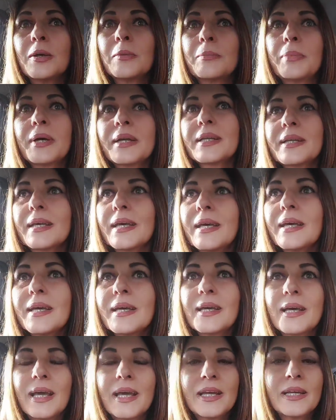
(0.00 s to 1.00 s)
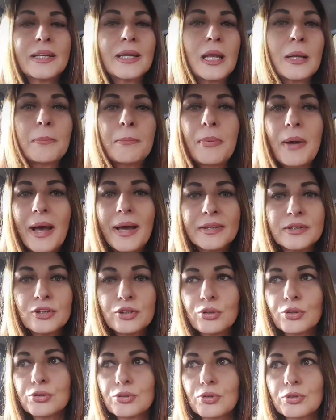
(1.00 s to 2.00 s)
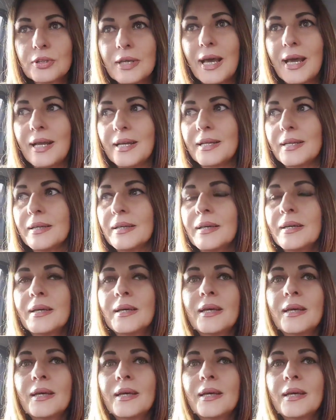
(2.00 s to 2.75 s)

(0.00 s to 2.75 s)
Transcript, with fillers: perché è nel panico totale